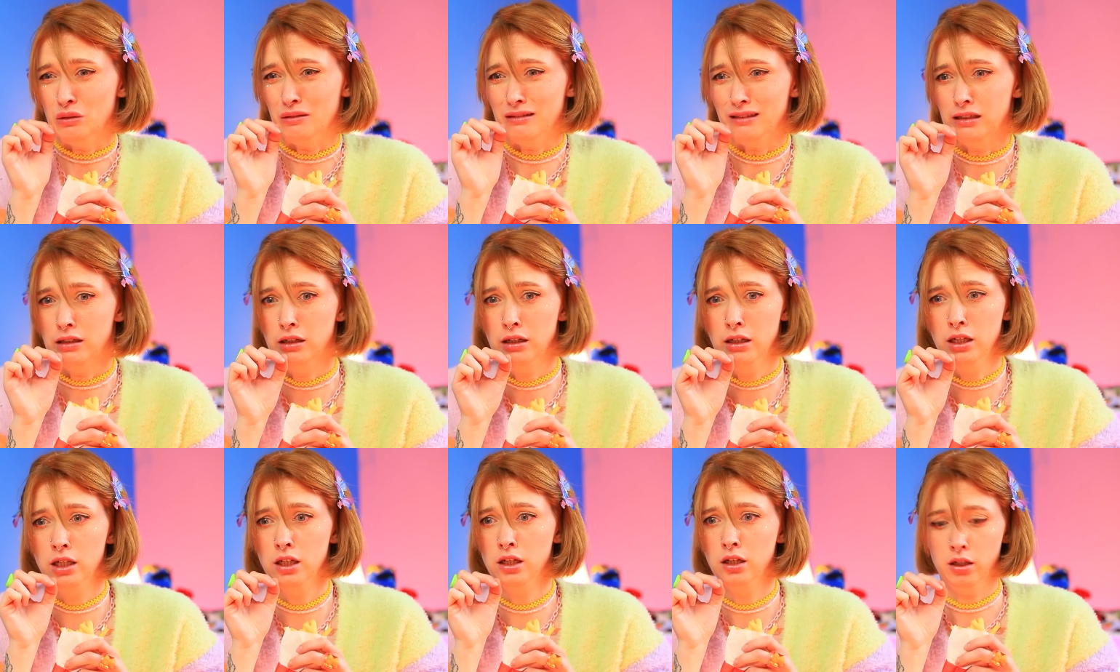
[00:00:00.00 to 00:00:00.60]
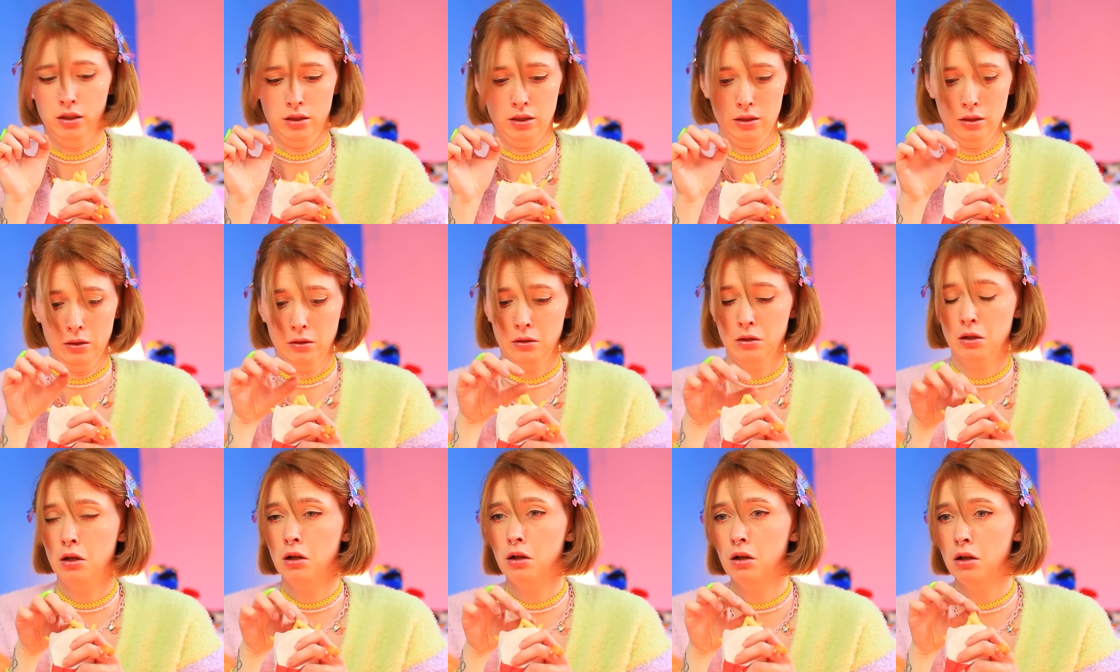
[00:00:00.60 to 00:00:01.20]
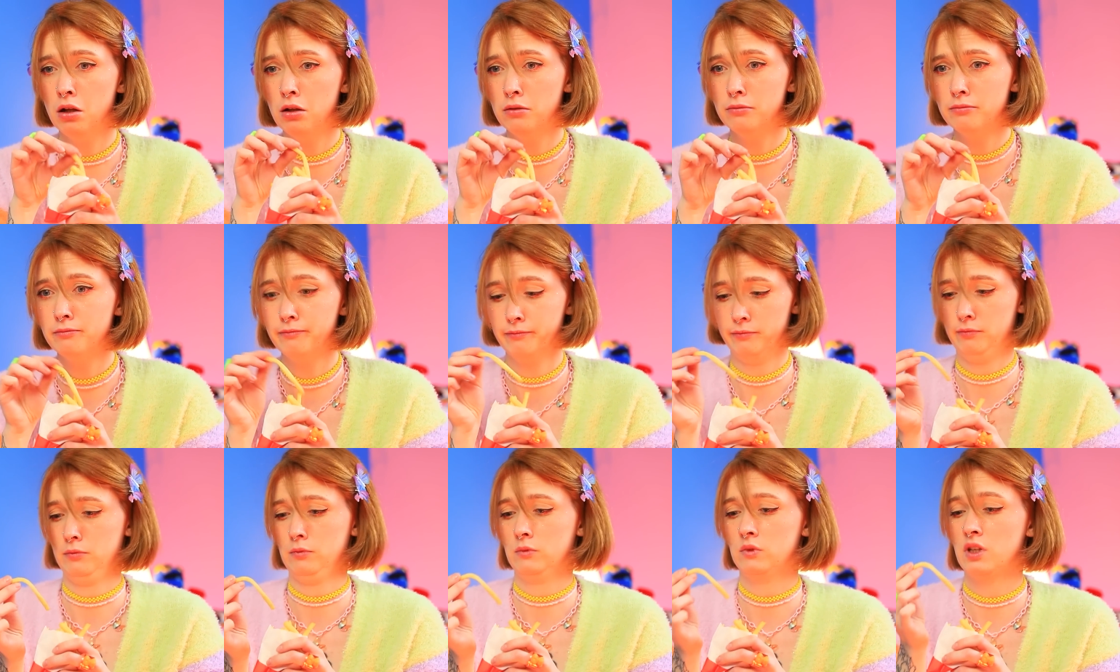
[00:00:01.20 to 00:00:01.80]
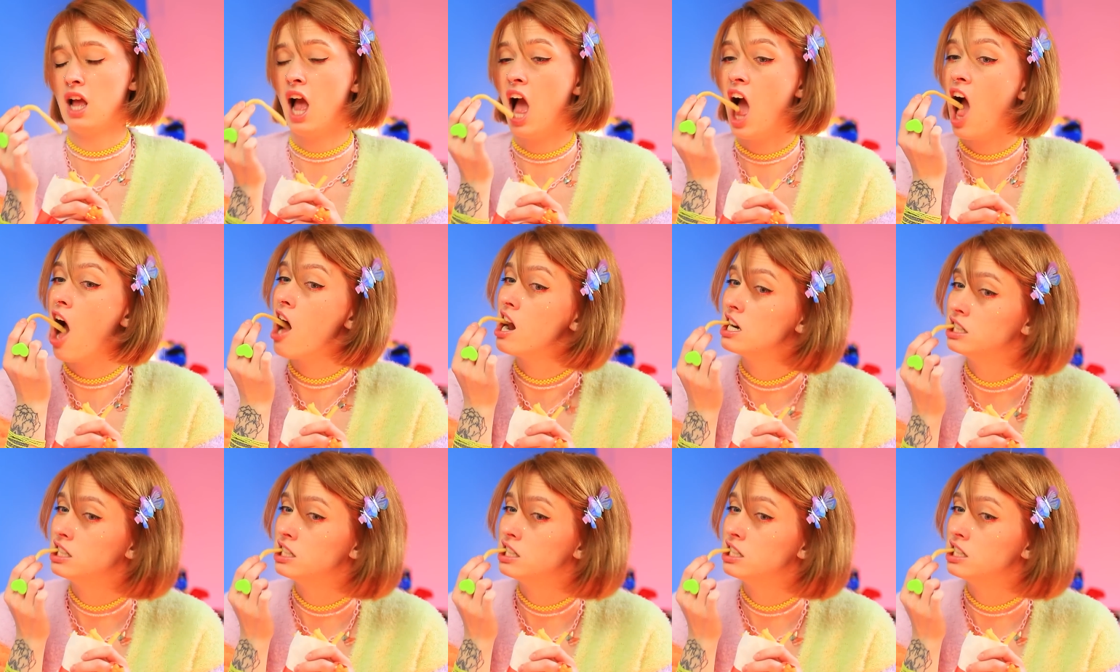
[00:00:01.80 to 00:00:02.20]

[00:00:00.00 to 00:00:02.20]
चीज बर्गर को नुकसान नहीं पहुंचाओगी।